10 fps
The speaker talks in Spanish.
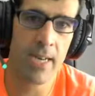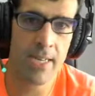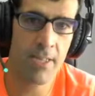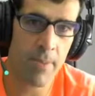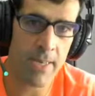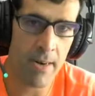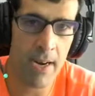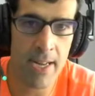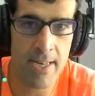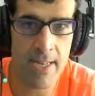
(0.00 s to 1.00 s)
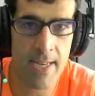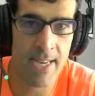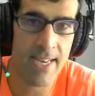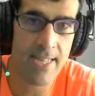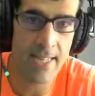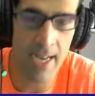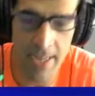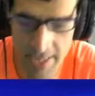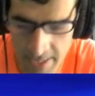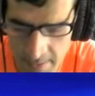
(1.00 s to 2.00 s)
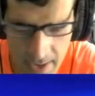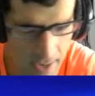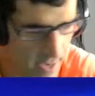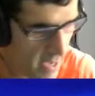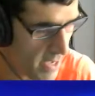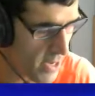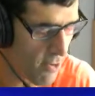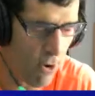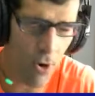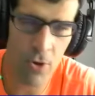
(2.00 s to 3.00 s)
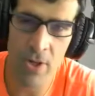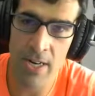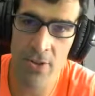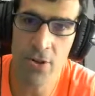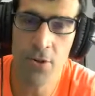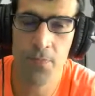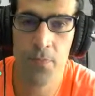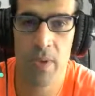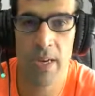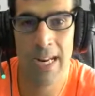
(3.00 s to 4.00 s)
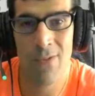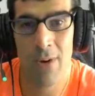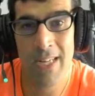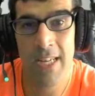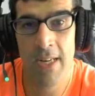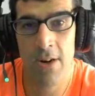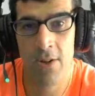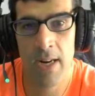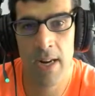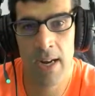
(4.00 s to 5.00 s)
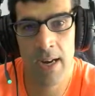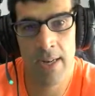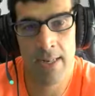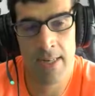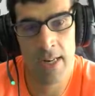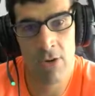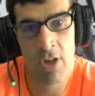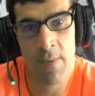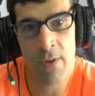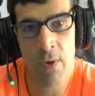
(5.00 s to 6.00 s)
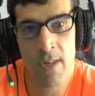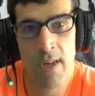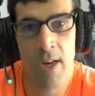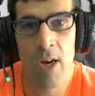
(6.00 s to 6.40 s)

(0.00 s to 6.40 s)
indispensable leerse esta reserva y luego otras dos, en las cuales se desarrollan las, las otras aventuras,